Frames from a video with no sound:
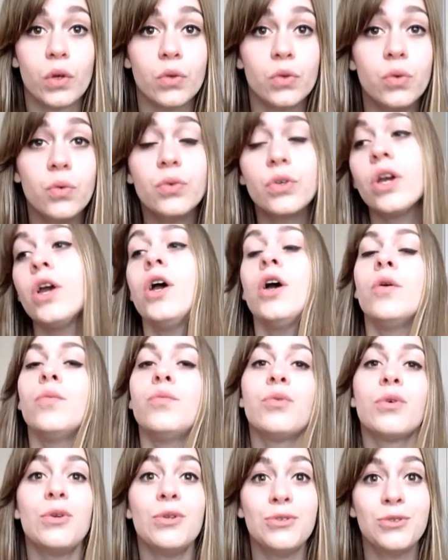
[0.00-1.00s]
Donc
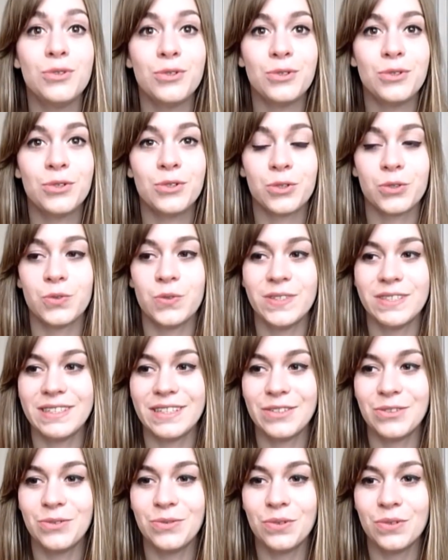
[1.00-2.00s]
pour le tuto d'aujourd'hui,
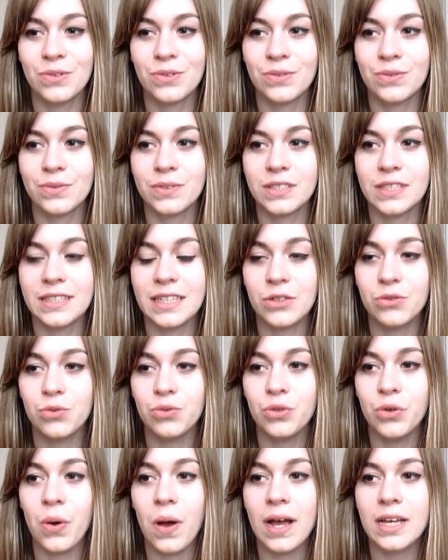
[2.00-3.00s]
c'est un
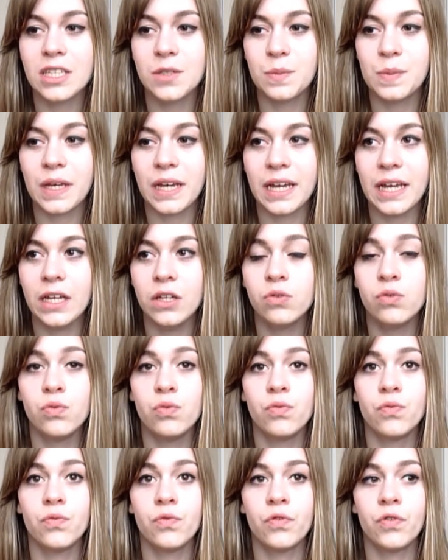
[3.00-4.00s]
tuto inspiré
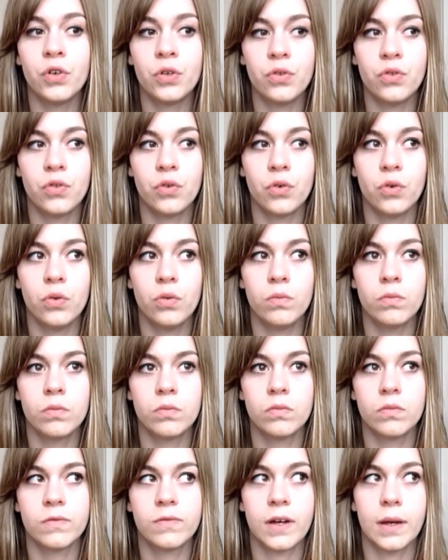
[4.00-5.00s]
d'une photo,
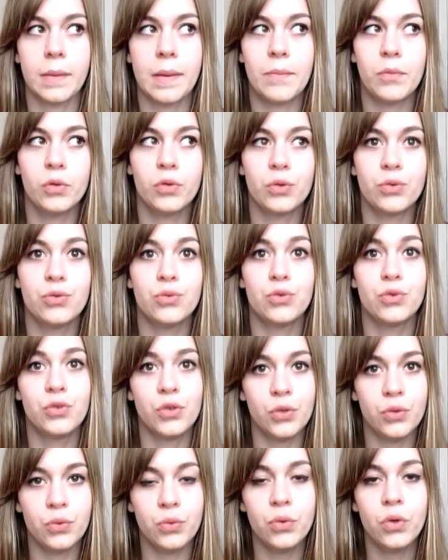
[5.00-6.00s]
enfin même plutôt d'une
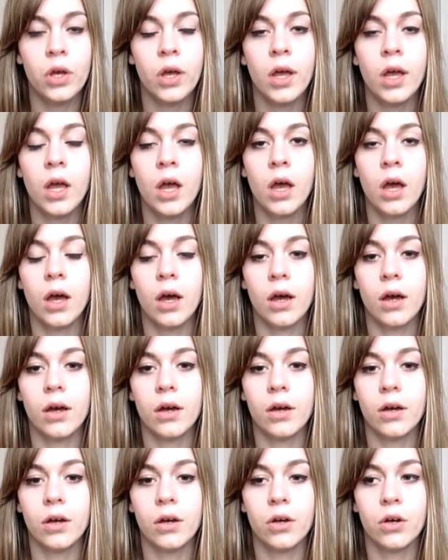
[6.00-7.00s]
tenue
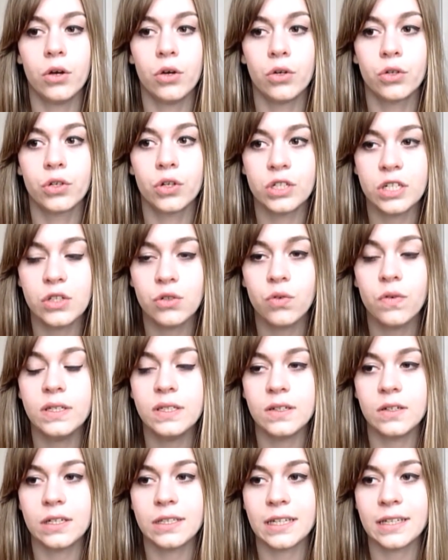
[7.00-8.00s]
euh, que j'ai trouvé
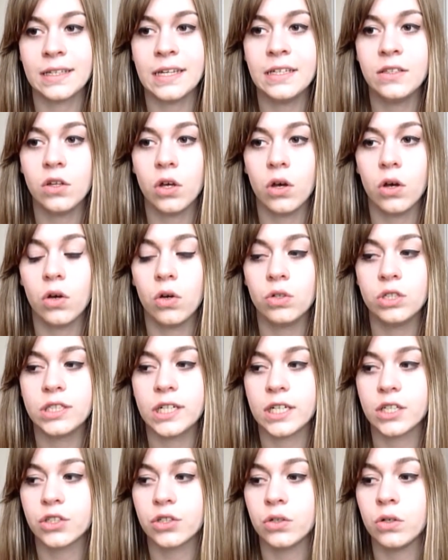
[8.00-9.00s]
sur internet en
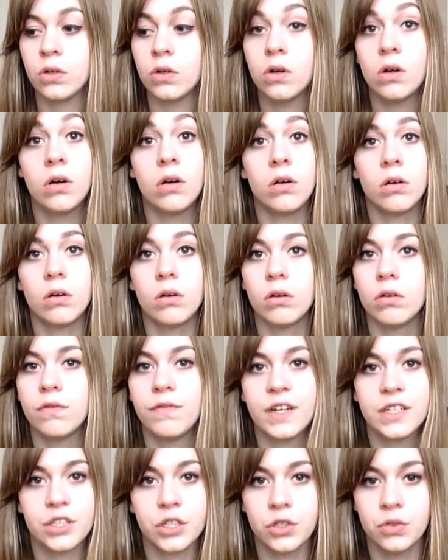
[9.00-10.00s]
cherchant euh,
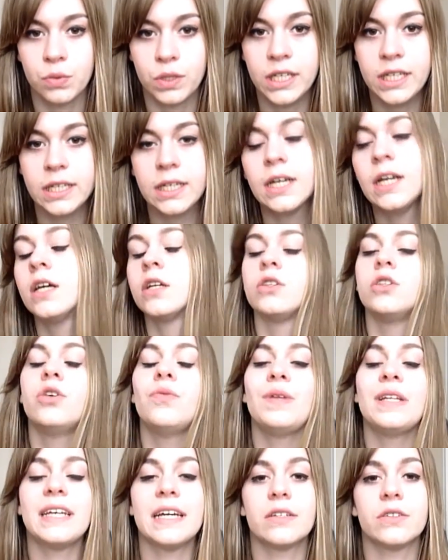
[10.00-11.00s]
Fashion Week
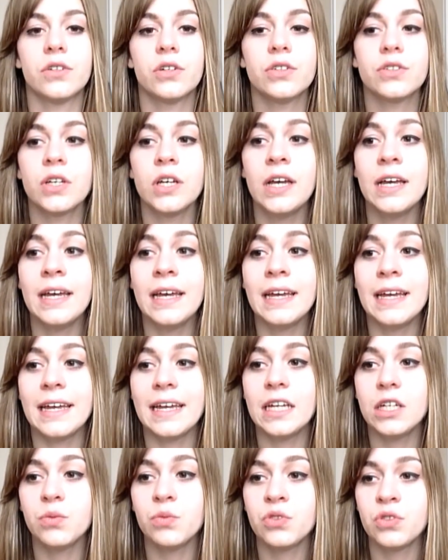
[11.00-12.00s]
2014
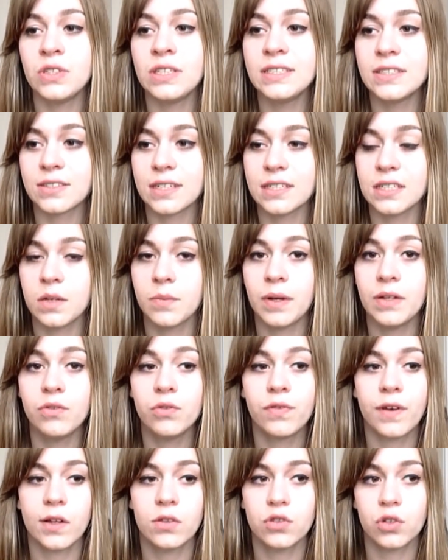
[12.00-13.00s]
et je me suis dit que ce serait sympa
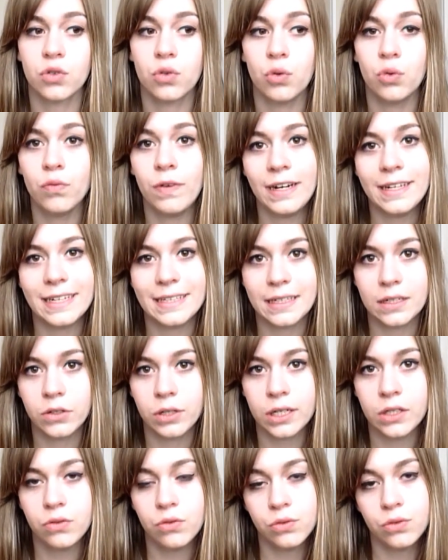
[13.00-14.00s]
de vous faire une sorte de nouvelle
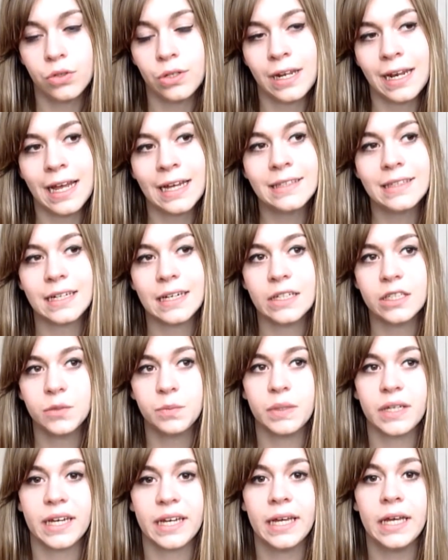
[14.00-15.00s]
catégorie de tuto nail art
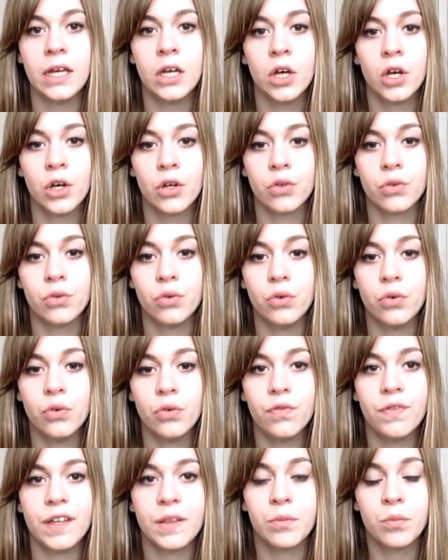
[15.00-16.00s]
inspirée de
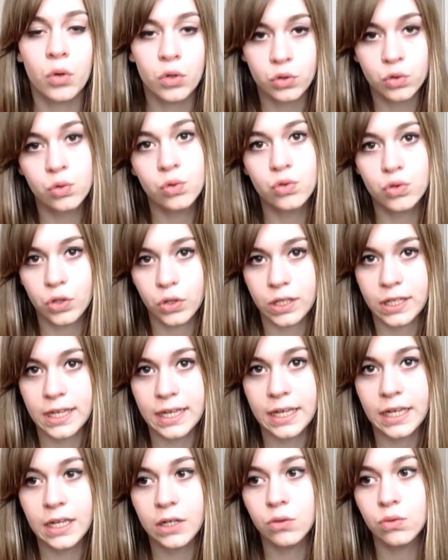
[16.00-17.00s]
vêtements de
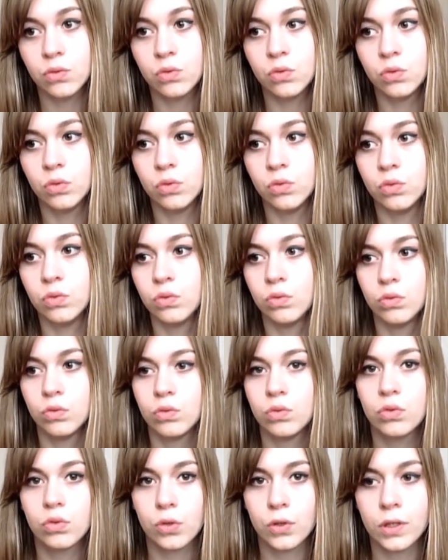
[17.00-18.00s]
couturier ou,
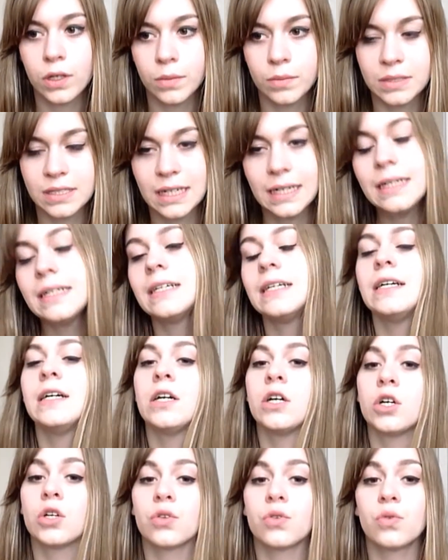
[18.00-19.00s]
de trucs comme ça.
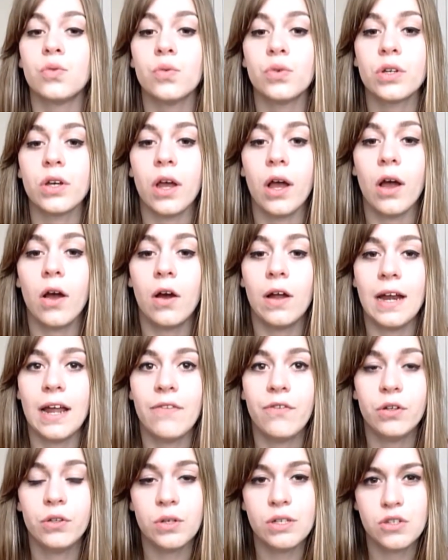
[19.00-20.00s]
Donc euh,
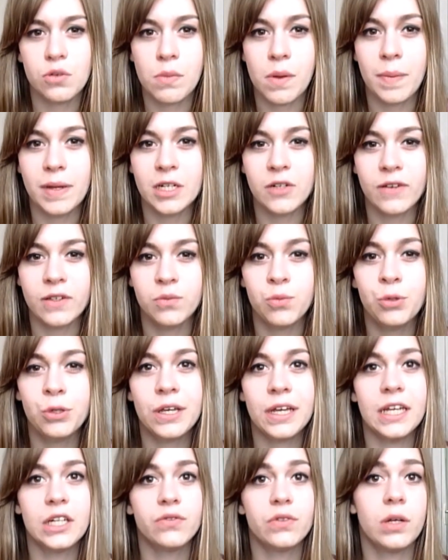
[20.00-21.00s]
la photo est sur ma page
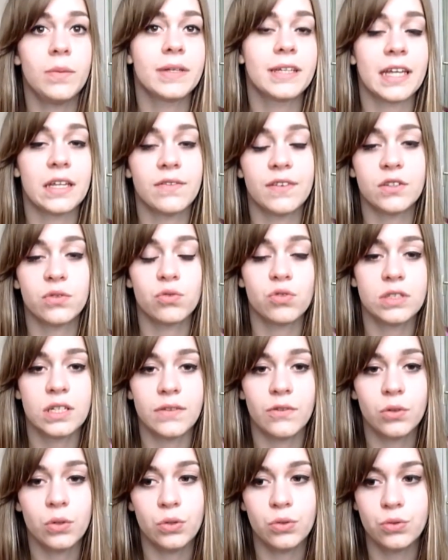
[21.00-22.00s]
Facebook et je vous la mettrai de façon juste
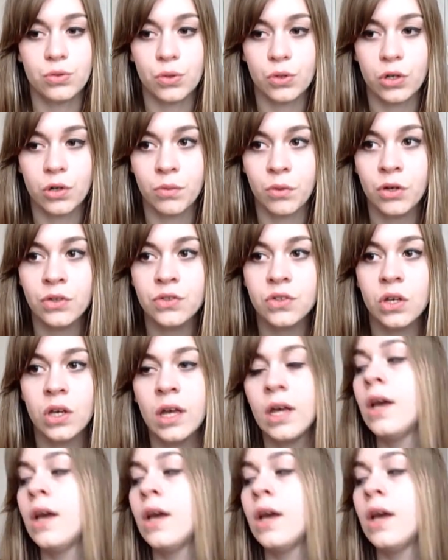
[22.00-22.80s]
avant que le tuto commence.